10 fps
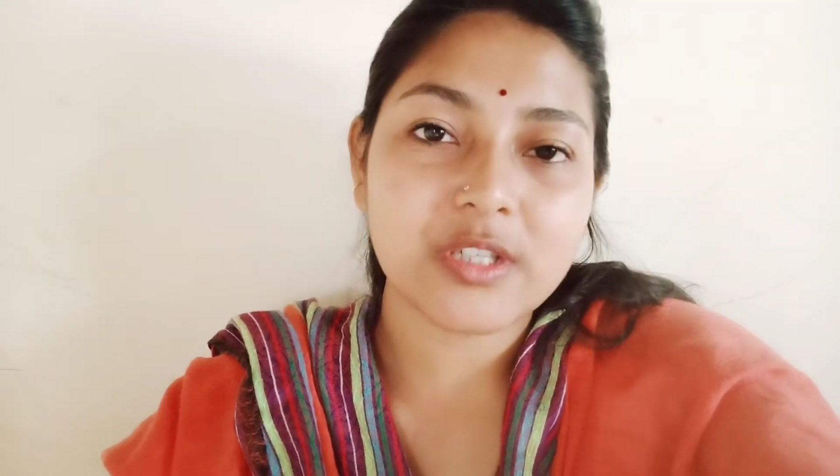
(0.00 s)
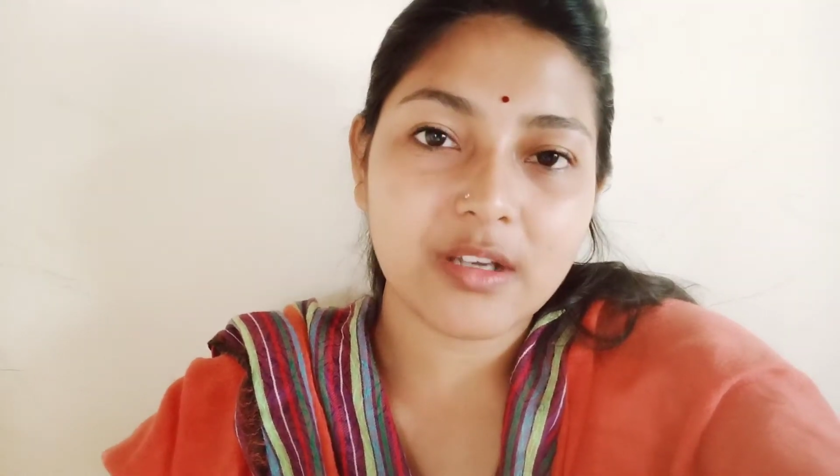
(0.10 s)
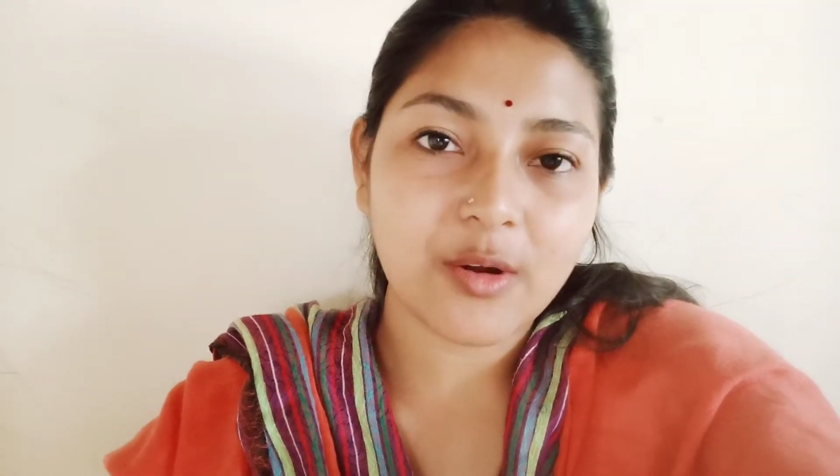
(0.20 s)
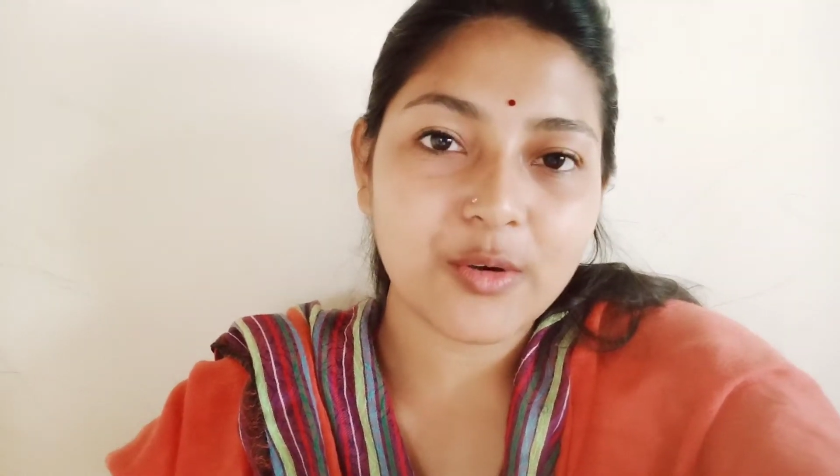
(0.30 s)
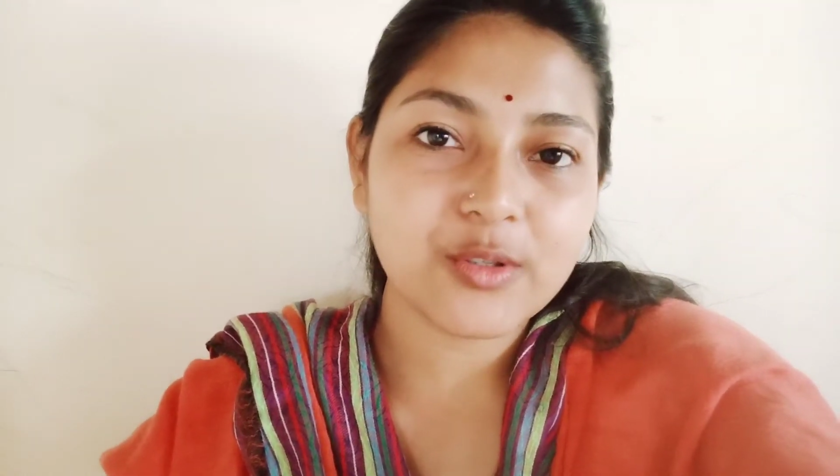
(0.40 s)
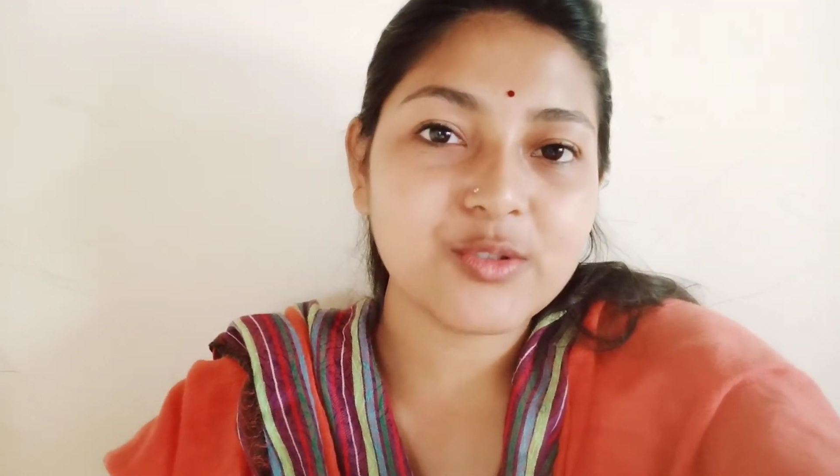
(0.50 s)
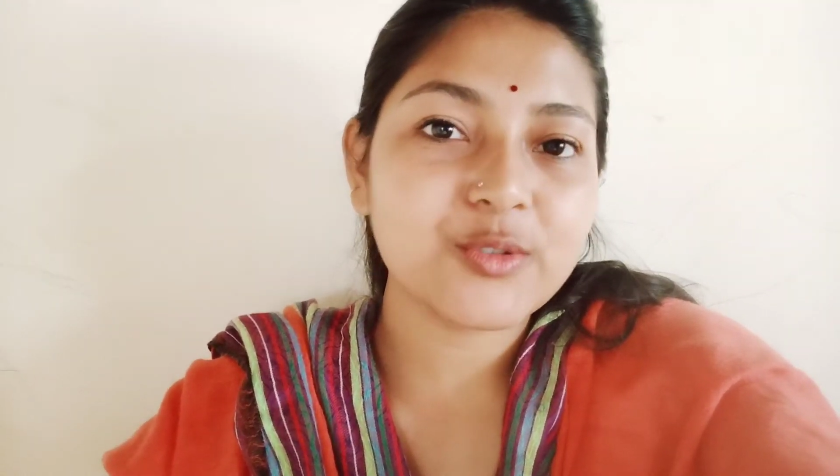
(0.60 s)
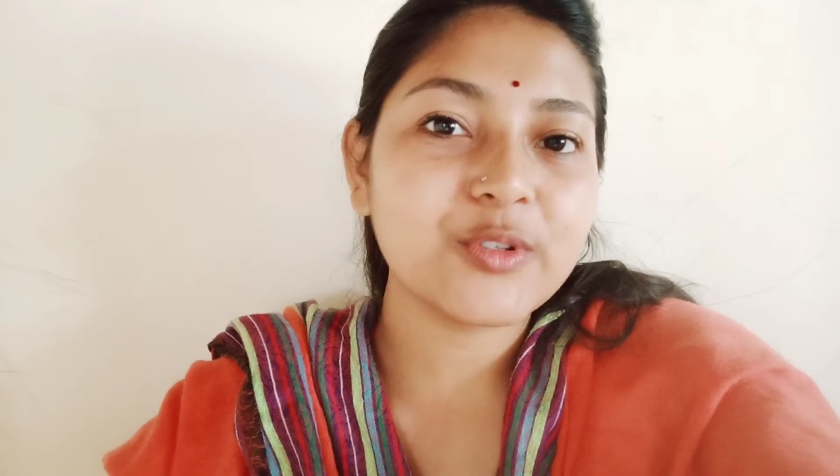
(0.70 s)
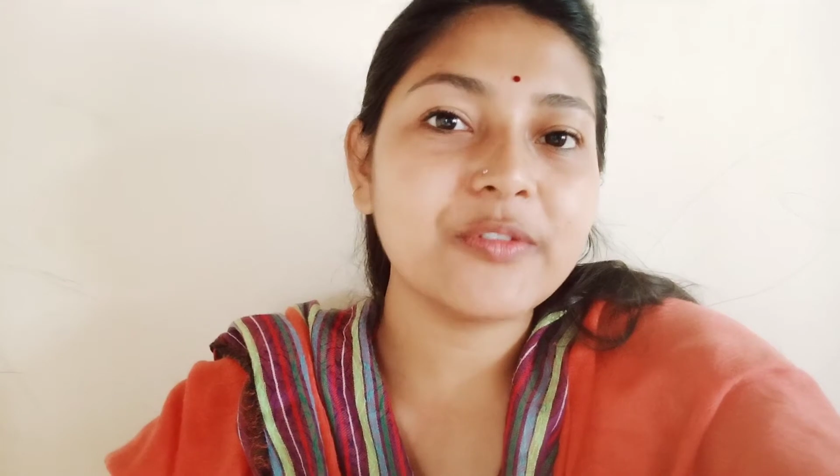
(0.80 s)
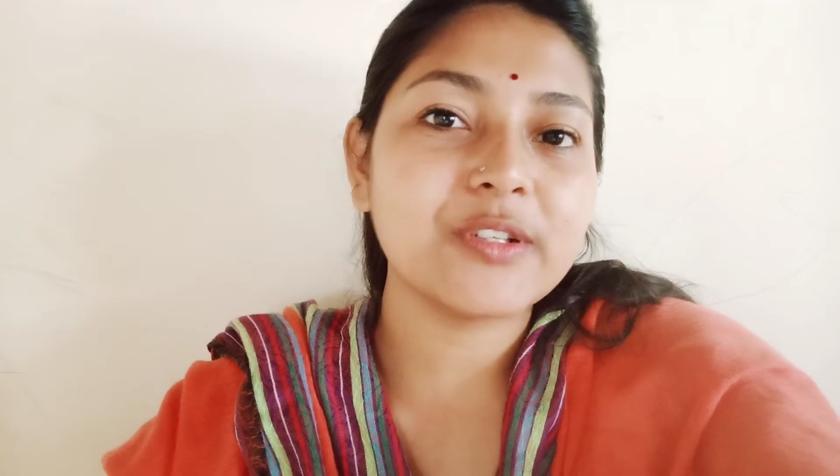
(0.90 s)
সেই কারণের
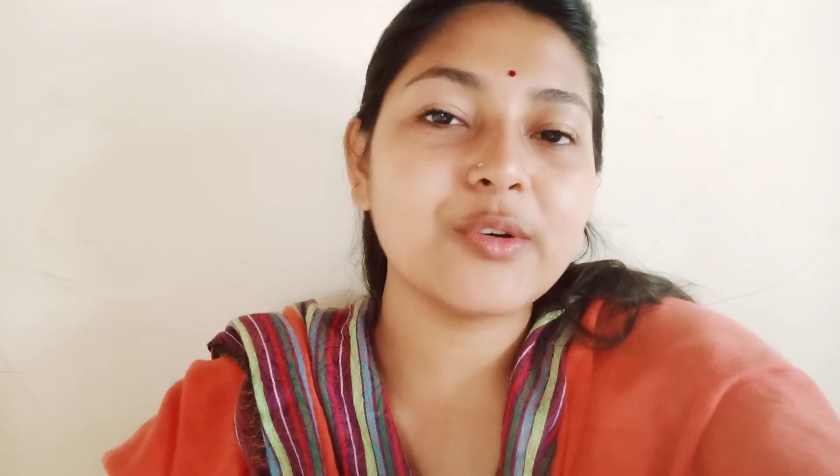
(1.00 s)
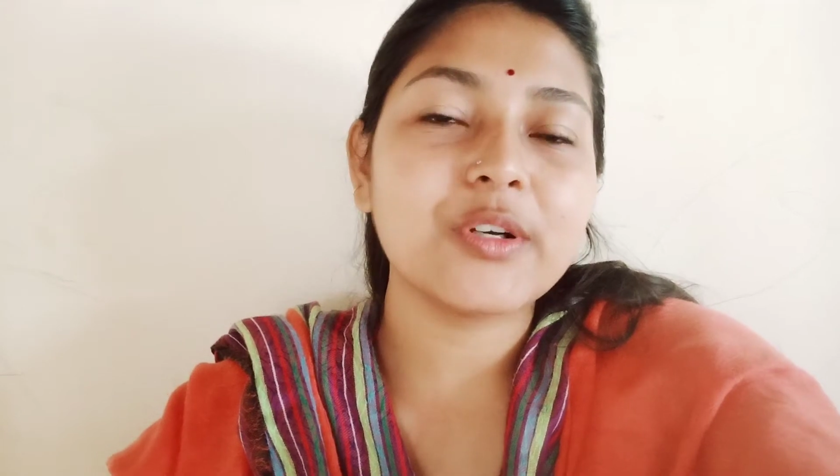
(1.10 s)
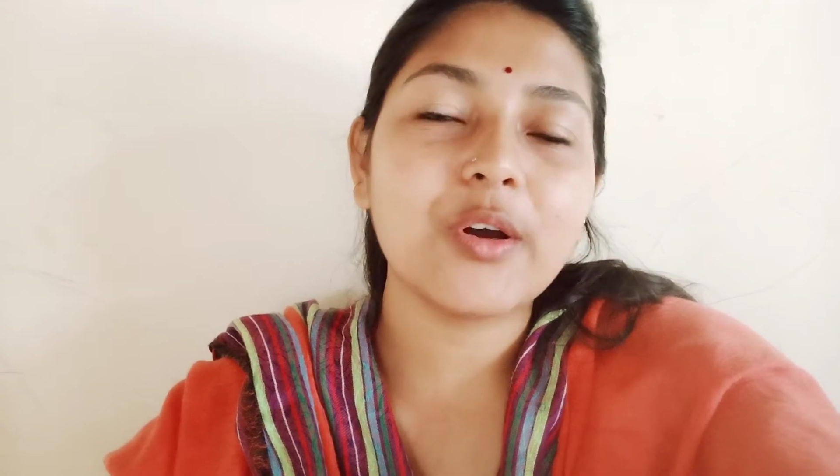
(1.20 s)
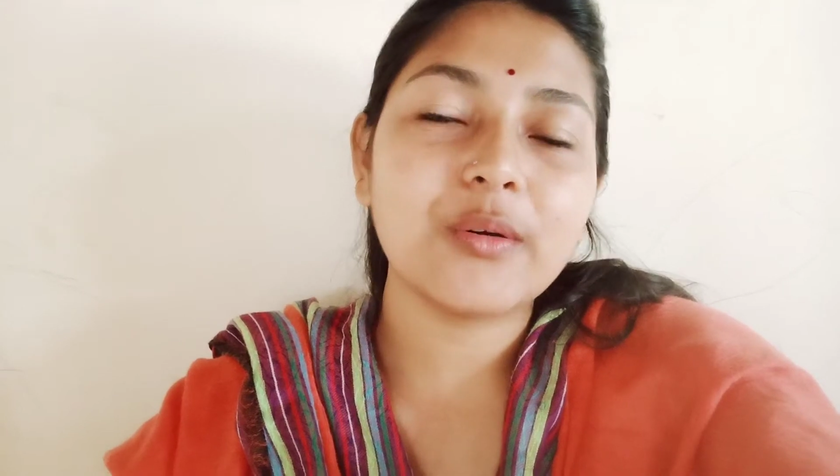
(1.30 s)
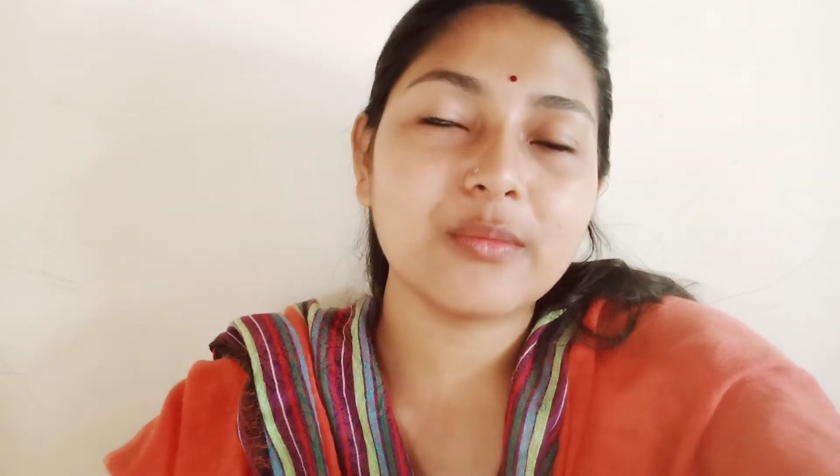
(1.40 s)
জন্য ভিডিওটা